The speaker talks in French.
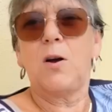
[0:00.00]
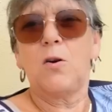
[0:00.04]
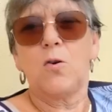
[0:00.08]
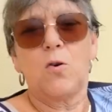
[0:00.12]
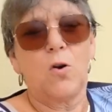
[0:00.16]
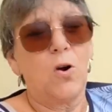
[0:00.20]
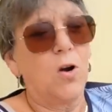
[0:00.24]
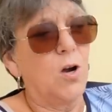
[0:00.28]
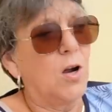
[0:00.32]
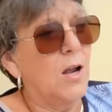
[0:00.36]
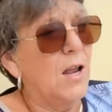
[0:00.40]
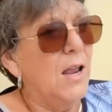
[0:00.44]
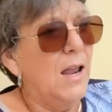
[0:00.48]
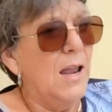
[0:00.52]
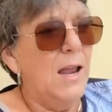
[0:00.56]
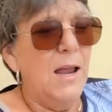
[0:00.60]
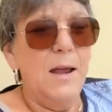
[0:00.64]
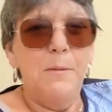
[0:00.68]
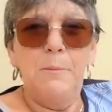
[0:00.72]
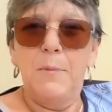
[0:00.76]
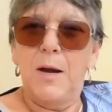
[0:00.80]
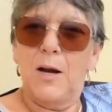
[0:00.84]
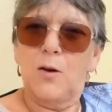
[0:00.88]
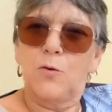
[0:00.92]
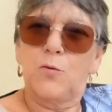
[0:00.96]
encore.
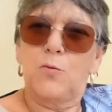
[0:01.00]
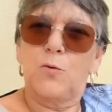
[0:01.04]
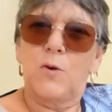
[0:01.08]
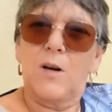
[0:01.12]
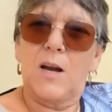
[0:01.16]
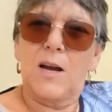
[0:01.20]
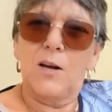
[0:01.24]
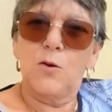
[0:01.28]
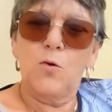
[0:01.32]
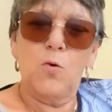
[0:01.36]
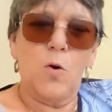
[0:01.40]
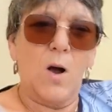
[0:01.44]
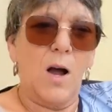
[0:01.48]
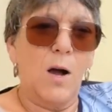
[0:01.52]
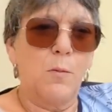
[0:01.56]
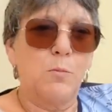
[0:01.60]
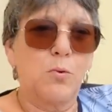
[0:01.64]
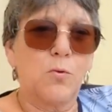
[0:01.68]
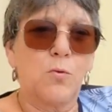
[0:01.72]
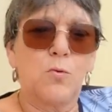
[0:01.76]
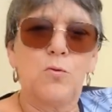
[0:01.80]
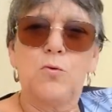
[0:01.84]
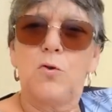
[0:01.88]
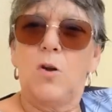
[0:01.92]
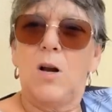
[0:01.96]
Mais en tout cas, il y aura
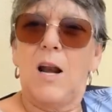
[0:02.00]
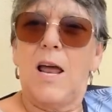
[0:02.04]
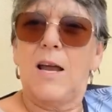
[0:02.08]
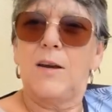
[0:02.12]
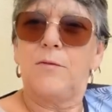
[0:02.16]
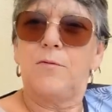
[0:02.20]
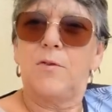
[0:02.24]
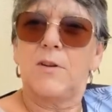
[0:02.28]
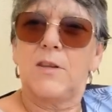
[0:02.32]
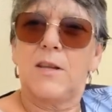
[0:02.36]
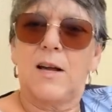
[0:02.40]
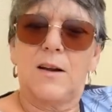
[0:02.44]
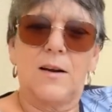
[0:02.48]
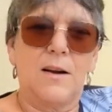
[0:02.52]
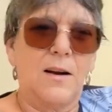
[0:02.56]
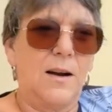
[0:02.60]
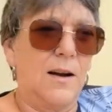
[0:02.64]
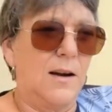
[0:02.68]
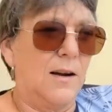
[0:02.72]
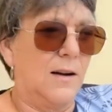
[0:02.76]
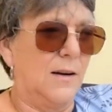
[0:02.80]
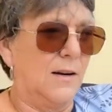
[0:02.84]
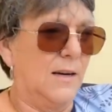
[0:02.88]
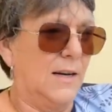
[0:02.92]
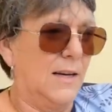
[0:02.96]
beaucoup de lives
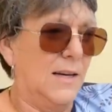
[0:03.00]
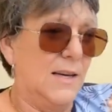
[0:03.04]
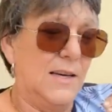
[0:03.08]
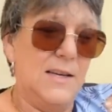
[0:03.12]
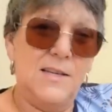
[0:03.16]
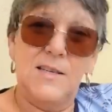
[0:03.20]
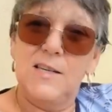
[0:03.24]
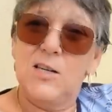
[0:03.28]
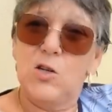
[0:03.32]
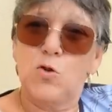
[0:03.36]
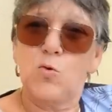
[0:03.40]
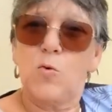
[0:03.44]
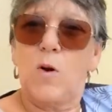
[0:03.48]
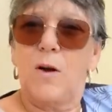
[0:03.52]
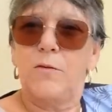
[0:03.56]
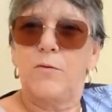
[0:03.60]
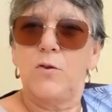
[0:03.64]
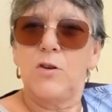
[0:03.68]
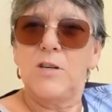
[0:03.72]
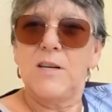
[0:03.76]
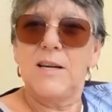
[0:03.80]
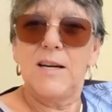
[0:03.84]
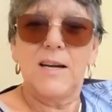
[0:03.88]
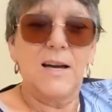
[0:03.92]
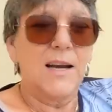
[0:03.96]
dans les 10 jours à
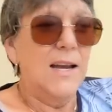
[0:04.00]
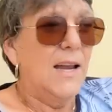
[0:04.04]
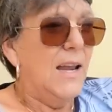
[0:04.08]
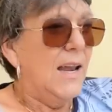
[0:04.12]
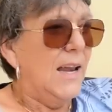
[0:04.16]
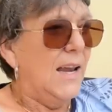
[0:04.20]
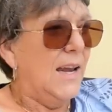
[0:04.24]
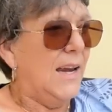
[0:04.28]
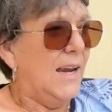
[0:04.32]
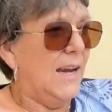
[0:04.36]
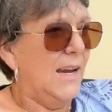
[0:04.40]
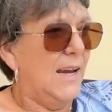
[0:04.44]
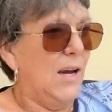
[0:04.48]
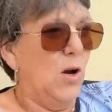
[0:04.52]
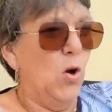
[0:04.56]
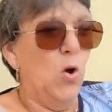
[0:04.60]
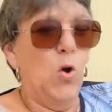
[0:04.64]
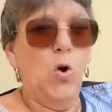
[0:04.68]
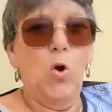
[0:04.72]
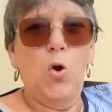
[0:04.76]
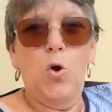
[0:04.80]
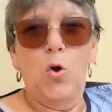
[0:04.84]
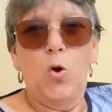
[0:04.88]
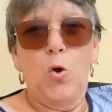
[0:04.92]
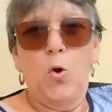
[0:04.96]
venir, et
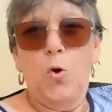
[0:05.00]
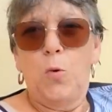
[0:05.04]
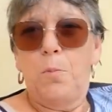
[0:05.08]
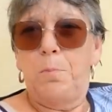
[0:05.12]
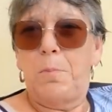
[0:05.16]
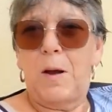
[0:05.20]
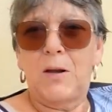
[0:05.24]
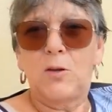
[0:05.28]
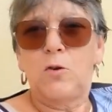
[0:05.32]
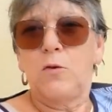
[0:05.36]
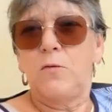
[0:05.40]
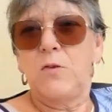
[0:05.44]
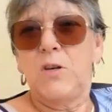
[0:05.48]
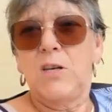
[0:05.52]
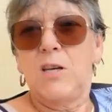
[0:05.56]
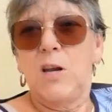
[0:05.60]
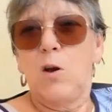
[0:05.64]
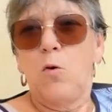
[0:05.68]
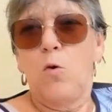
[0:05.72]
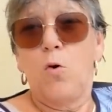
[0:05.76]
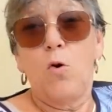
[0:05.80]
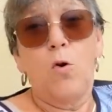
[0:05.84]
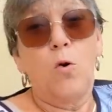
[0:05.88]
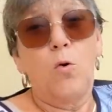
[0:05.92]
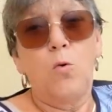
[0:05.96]
pas de
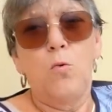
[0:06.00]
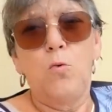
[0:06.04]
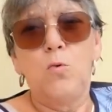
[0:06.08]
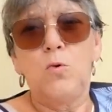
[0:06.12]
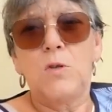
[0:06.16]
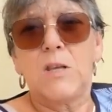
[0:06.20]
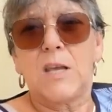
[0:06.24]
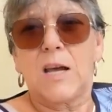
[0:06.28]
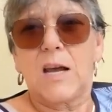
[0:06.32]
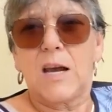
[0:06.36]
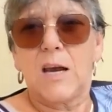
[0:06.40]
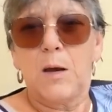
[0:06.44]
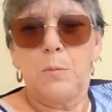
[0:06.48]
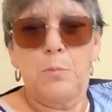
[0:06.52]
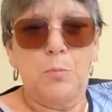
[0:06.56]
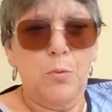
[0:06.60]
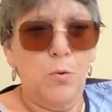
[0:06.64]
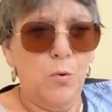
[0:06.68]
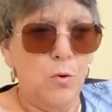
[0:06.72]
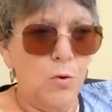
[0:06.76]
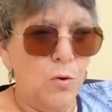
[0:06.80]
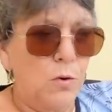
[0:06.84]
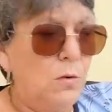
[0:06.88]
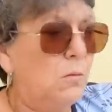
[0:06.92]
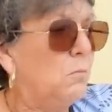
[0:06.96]
vidéos, ou très
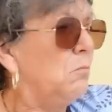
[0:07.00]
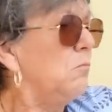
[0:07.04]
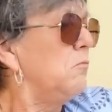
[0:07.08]
peu,